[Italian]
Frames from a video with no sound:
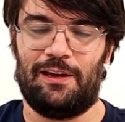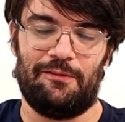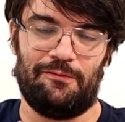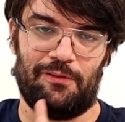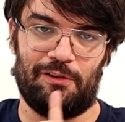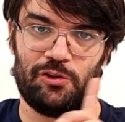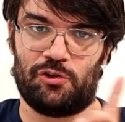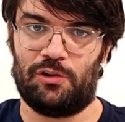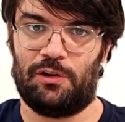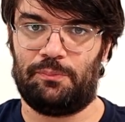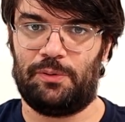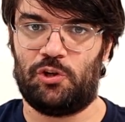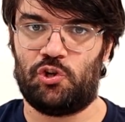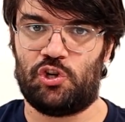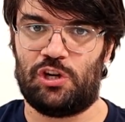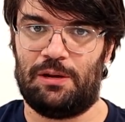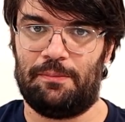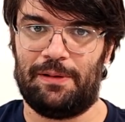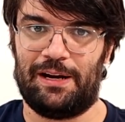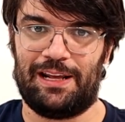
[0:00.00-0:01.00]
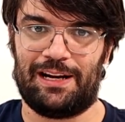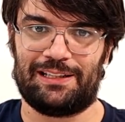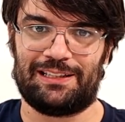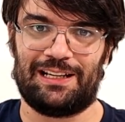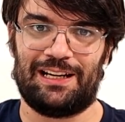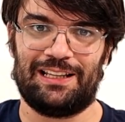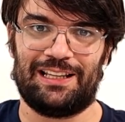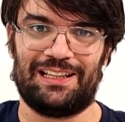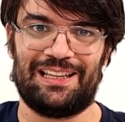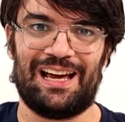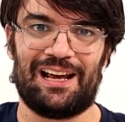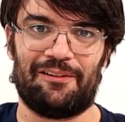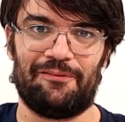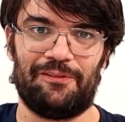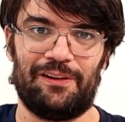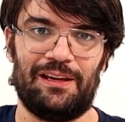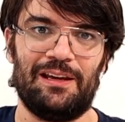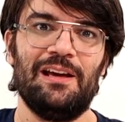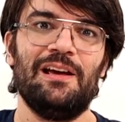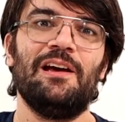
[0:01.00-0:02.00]
e versione PC in maniera tale da
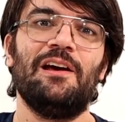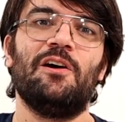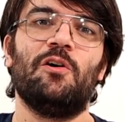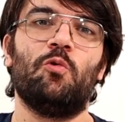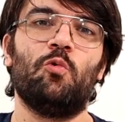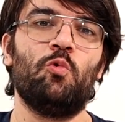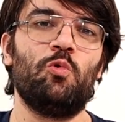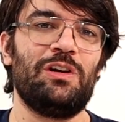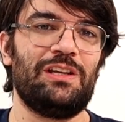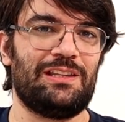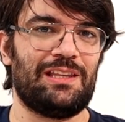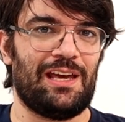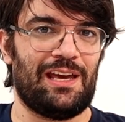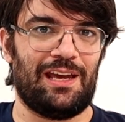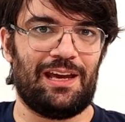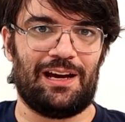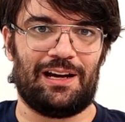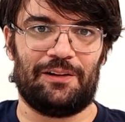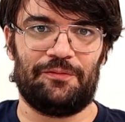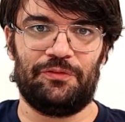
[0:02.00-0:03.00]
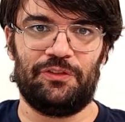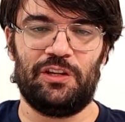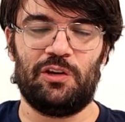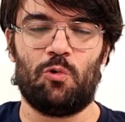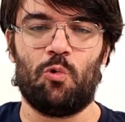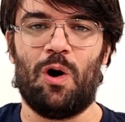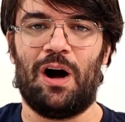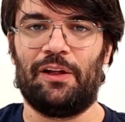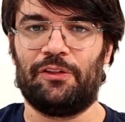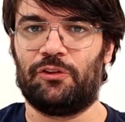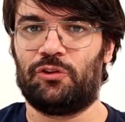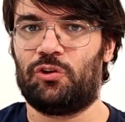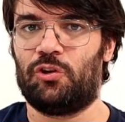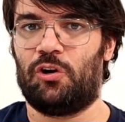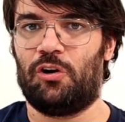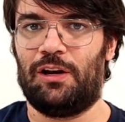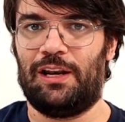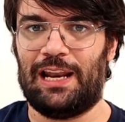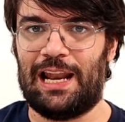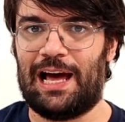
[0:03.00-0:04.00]
darvi un'idea di
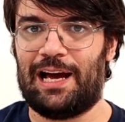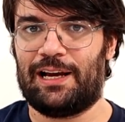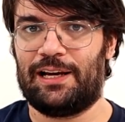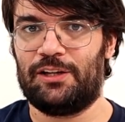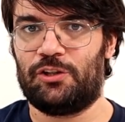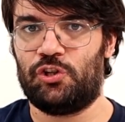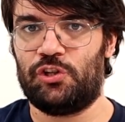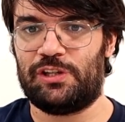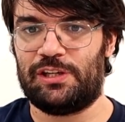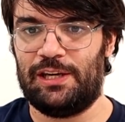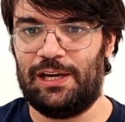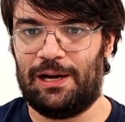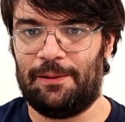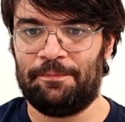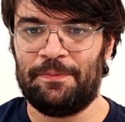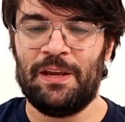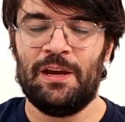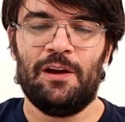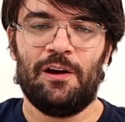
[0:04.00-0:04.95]
quanto lag ci sia.